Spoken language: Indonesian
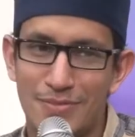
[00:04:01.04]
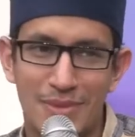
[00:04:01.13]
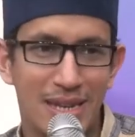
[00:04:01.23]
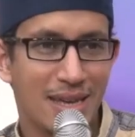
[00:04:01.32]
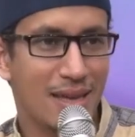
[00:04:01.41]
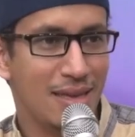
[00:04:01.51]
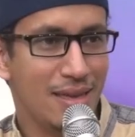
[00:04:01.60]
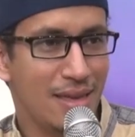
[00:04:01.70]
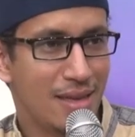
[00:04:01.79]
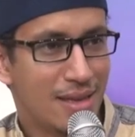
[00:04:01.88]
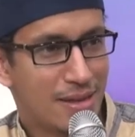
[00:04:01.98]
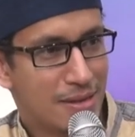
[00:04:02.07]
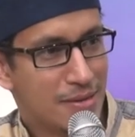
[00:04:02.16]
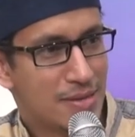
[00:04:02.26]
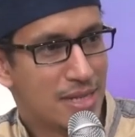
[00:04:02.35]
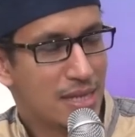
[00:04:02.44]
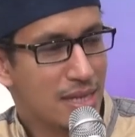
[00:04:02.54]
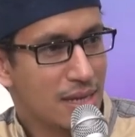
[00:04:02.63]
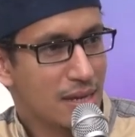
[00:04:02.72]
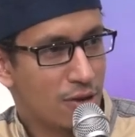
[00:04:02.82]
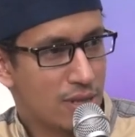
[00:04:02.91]
untuk menikahi
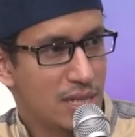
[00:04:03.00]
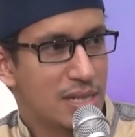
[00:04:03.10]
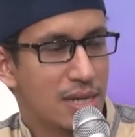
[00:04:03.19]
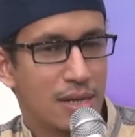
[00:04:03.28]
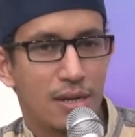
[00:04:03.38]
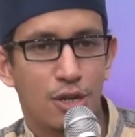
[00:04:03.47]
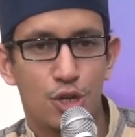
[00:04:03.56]
Siti Khadijah.